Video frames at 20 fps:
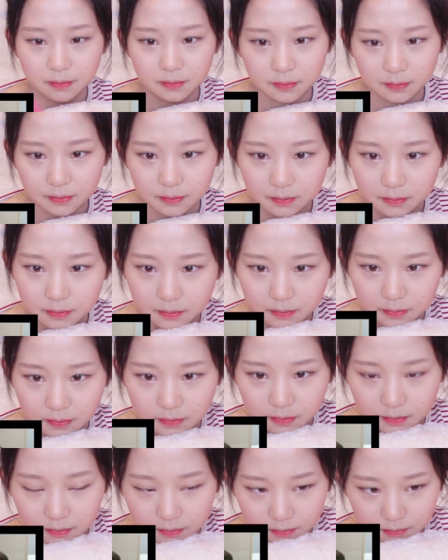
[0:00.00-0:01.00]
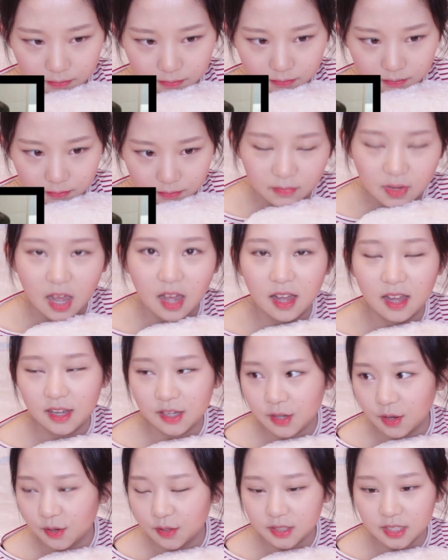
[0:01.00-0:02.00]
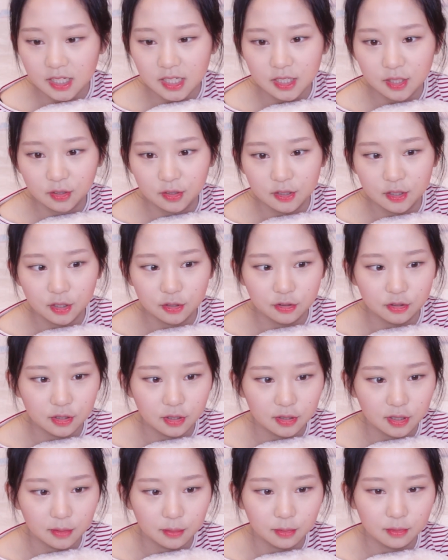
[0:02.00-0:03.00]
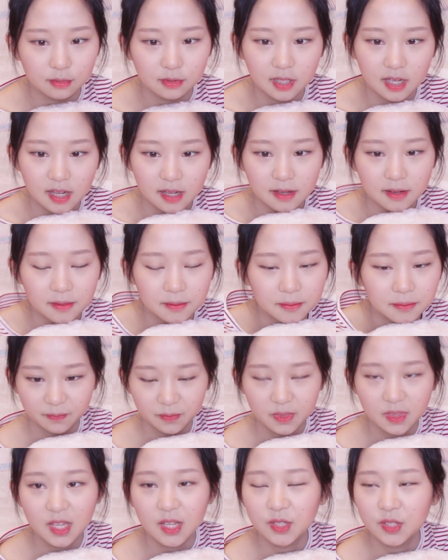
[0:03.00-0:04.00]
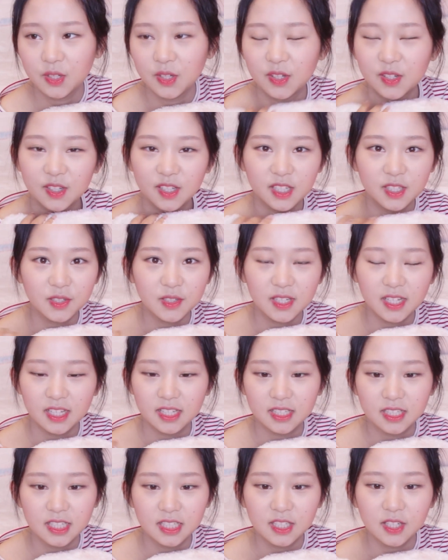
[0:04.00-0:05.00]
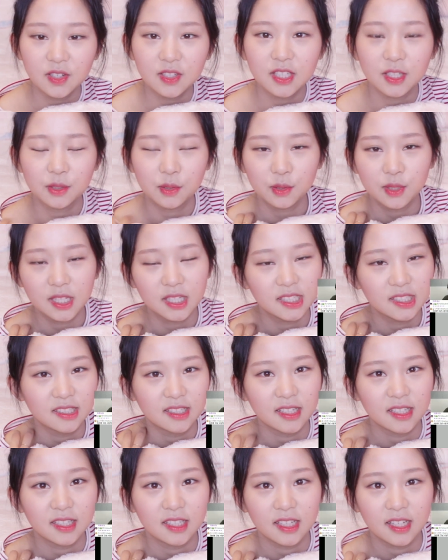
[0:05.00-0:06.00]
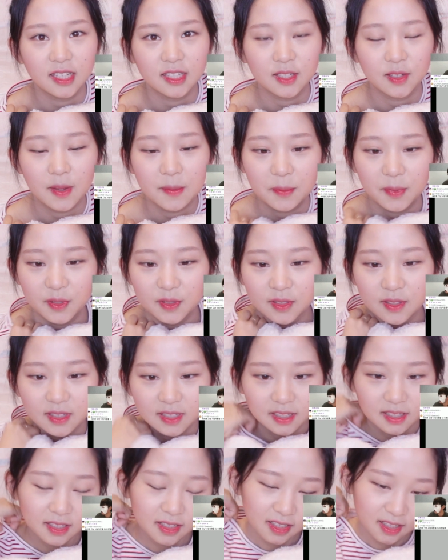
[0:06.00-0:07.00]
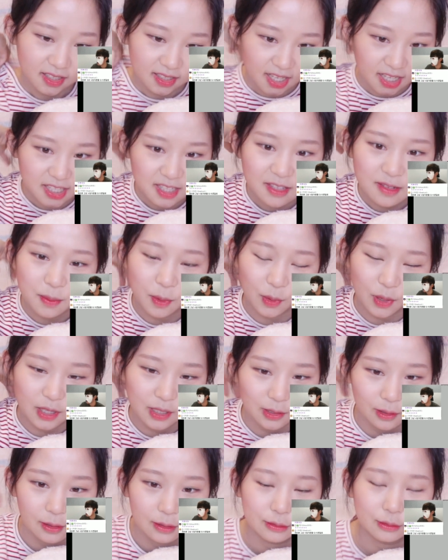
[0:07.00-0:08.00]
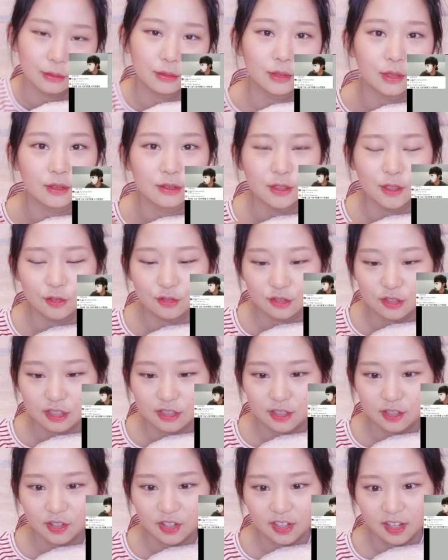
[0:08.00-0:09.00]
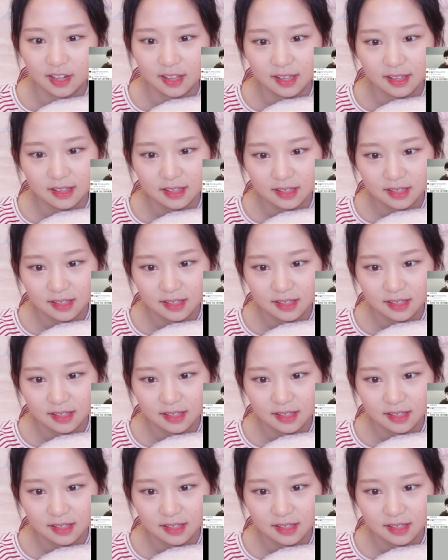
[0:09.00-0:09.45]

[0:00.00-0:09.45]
내가 저분 그려드릴까? 아 여기에서 그려주셨나 보구나. 근데 저 예전에 시청자 초상화 그리기 저 한번 사진도 보내셔가지고 저 그려주셨었는데